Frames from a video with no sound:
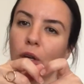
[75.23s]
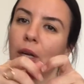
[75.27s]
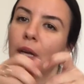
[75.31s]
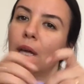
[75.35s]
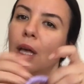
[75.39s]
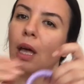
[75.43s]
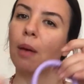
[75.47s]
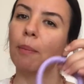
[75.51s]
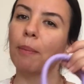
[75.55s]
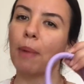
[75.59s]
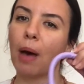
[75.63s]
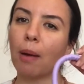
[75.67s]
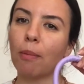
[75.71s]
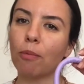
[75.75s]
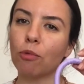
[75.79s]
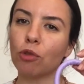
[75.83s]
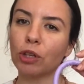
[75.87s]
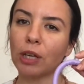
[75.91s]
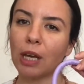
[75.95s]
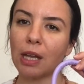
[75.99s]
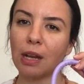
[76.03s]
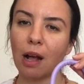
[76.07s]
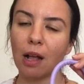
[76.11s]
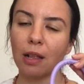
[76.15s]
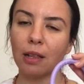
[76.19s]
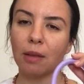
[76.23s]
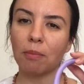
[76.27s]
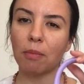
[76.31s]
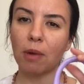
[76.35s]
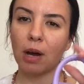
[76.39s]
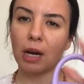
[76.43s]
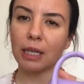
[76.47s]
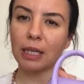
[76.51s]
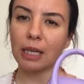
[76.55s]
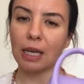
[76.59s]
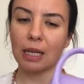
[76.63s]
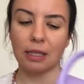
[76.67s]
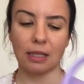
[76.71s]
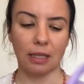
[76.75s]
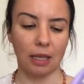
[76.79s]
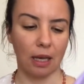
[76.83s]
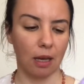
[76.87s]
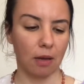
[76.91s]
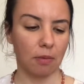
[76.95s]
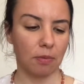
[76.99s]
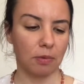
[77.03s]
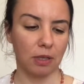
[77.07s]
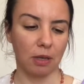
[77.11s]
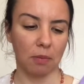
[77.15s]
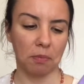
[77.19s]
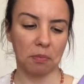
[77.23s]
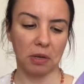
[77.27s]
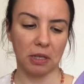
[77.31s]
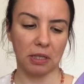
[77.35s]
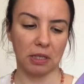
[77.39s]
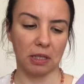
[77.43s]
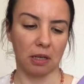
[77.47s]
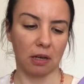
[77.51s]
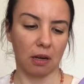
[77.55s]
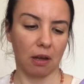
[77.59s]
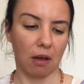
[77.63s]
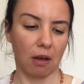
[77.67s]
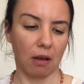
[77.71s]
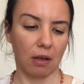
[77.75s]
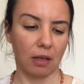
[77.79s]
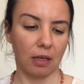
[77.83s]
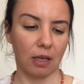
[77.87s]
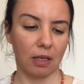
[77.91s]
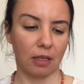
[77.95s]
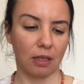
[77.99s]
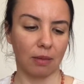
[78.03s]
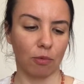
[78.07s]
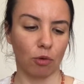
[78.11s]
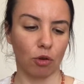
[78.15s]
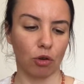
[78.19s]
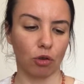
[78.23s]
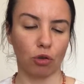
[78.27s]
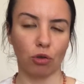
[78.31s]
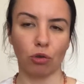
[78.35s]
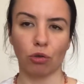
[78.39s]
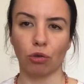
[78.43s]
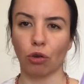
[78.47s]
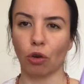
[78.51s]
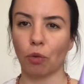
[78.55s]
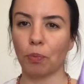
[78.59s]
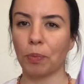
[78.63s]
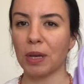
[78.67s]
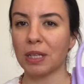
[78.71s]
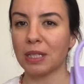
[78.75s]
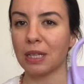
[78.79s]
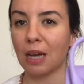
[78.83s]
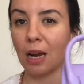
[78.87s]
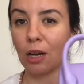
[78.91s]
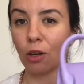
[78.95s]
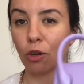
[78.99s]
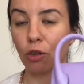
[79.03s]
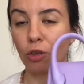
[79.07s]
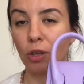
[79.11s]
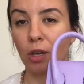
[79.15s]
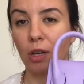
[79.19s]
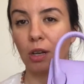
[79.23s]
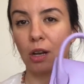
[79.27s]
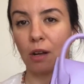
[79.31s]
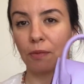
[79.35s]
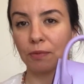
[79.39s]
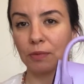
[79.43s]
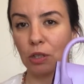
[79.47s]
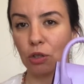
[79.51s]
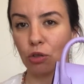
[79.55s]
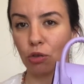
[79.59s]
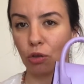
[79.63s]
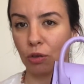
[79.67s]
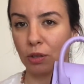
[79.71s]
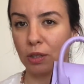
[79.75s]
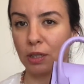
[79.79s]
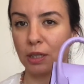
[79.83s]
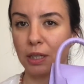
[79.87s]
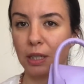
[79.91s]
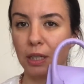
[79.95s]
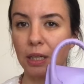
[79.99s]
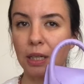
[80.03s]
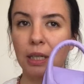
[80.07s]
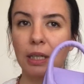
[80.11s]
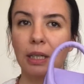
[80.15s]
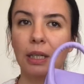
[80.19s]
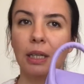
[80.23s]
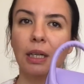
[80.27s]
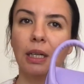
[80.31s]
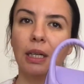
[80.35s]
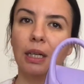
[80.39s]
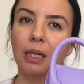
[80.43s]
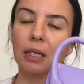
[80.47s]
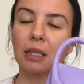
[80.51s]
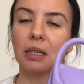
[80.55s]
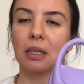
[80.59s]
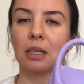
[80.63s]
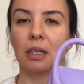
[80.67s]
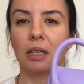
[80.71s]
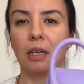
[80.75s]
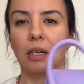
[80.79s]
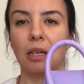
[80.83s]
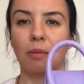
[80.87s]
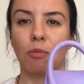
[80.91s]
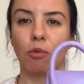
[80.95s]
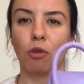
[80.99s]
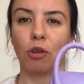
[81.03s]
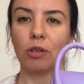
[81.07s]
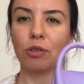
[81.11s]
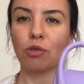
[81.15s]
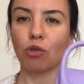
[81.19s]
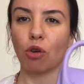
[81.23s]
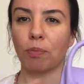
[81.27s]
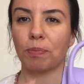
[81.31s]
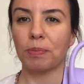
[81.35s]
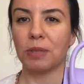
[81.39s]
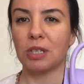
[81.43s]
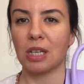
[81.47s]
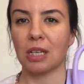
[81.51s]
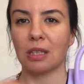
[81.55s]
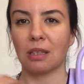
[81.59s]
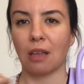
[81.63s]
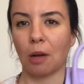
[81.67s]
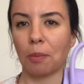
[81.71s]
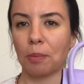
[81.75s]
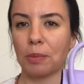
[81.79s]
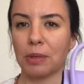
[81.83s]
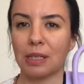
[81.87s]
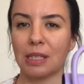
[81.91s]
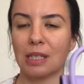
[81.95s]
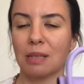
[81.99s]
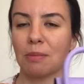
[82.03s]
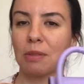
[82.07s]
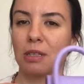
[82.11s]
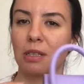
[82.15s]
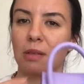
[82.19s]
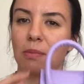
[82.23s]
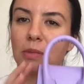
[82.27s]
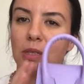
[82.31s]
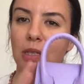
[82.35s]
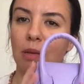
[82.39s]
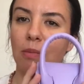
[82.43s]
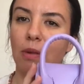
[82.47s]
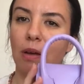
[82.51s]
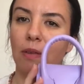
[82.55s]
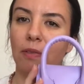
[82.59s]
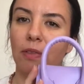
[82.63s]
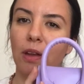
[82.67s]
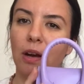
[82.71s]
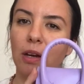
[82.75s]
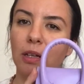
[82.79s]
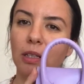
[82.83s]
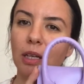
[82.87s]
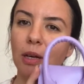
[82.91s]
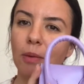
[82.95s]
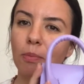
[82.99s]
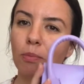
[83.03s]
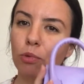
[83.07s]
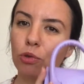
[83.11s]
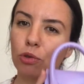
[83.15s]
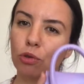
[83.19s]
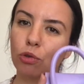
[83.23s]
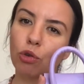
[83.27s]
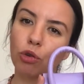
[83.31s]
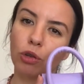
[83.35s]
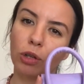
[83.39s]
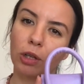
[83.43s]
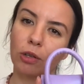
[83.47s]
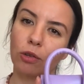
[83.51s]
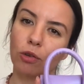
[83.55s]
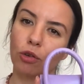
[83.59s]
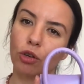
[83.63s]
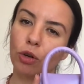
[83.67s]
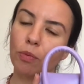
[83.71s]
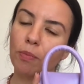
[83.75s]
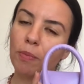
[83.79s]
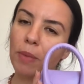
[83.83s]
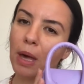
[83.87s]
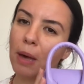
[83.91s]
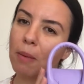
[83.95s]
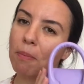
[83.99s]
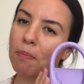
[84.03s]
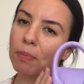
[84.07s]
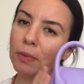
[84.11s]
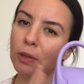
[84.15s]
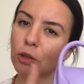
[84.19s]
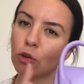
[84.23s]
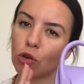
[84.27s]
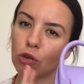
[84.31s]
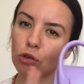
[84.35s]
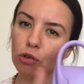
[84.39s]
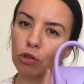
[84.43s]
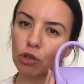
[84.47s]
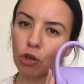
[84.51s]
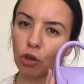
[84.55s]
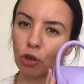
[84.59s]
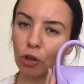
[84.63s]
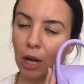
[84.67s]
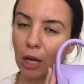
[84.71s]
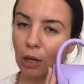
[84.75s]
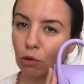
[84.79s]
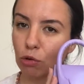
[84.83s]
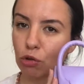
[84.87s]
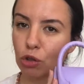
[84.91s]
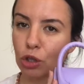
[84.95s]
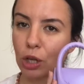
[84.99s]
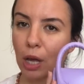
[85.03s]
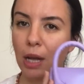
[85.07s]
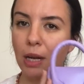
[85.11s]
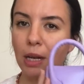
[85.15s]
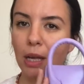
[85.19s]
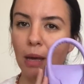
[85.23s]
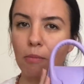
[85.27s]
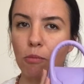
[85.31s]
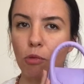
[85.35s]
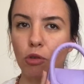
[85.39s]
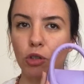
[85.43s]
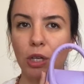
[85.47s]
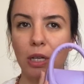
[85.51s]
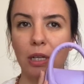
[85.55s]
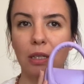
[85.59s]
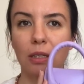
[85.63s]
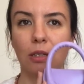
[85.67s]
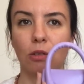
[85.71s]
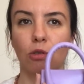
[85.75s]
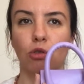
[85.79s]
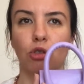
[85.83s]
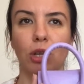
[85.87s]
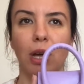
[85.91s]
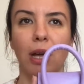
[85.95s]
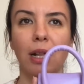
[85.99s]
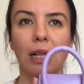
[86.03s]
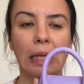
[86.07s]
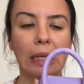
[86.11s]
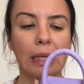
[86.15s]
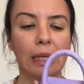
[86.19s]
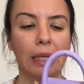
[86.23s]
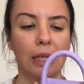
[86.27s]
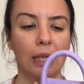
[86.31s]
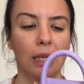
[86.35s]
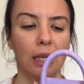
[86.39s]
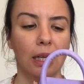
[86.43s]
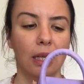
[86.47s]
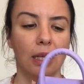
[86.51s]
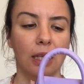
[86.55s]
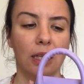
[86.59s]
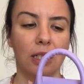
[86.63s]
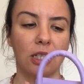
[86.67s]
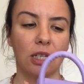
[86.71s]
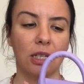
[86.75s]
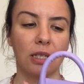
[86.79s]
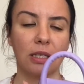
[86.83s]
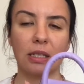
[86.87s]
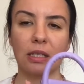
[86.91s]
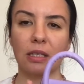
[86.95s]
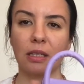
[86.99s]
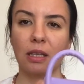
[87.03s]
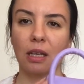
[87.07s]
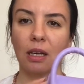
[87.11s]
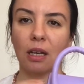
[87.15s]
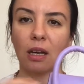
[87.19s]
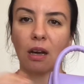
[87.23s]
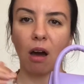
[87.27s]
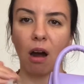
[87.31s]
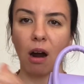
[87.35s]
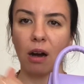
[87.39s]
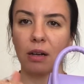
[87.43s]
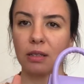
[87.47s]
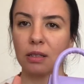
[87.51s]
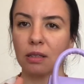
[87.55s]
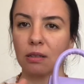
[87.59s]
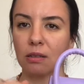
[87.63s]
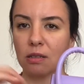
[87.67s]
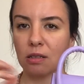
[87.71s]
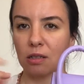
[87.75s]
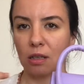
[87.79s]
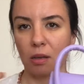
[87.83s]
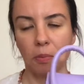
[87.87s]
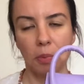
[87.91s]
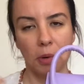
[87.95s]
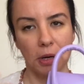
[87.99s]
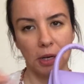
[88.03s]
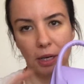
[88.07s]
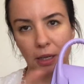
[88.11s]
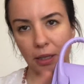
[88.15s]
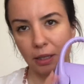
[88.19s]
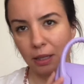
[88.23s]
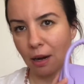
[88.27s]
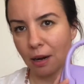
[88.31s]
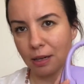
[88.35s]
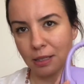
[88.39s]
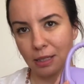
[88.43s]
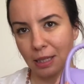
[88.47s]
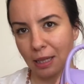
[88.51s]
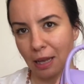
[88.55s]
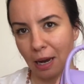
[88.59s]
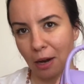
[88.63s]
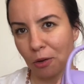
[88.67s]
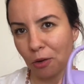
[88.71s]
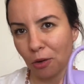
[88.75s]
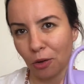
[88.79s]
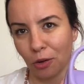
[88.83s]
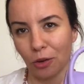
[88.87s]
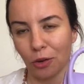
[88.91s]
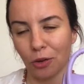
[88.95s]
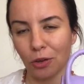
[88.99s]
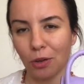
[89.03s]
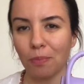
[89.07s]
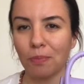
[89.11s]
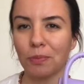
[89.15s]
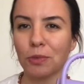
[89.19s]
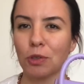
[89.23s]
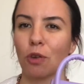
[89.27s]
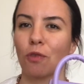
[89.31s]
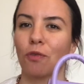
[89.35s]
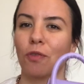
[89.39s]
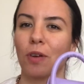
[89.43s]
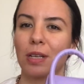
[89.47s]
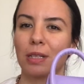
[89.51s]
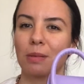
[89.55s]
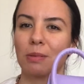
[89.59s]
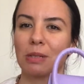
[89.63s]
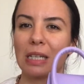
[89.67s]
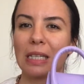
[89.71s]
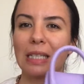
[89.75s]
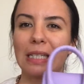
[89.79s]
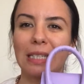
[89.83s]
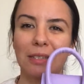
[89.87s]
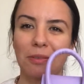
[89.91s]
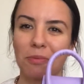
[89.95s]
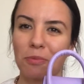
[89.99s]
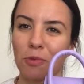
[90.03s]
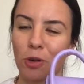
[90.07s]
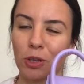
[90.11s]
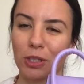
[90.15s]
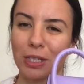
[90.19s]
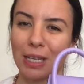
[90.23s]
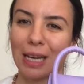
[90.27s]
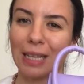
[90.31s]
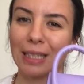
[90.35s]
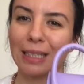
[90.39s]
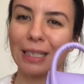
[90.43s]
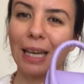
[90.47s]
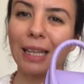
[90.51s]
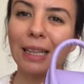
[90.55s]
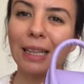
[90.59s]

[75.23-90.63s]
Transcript: Ben bunu genelde markete, işte pazara ya da böyle günlük pazar günleri, hafta sonları e, hani böyle çok bir şey takmak istemediğim zamanlarda bunu kullanıyorum. Hem görünüş olarak güzel hem modeli de güzel. İçerisine kart işte para tarzı şeyler koyuyorum. Çok fazla bir şey sığmıyor zaten.